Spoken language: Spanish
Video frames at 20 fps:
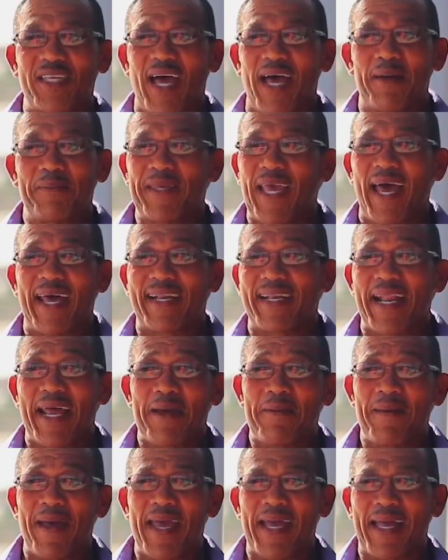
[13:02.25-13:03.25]
sabía
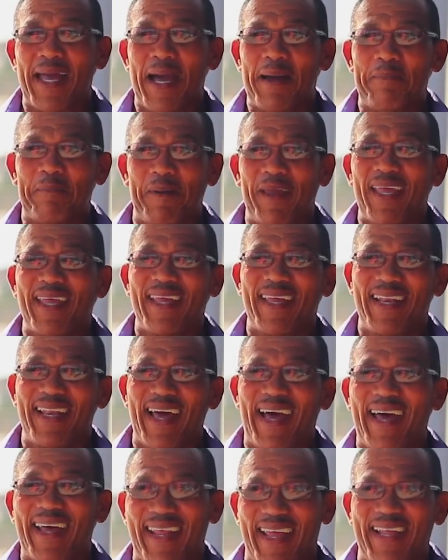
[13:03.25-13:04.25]
Rebeca
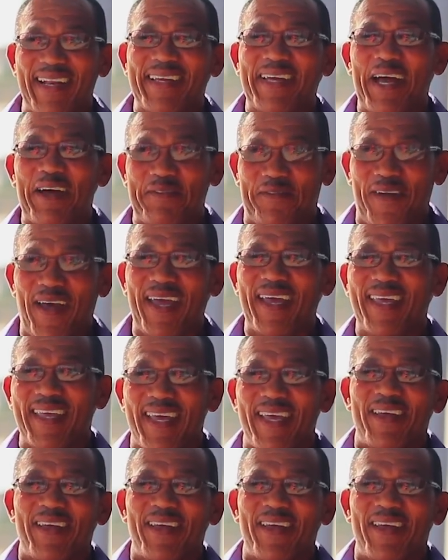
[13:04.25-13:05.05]
pilar el café,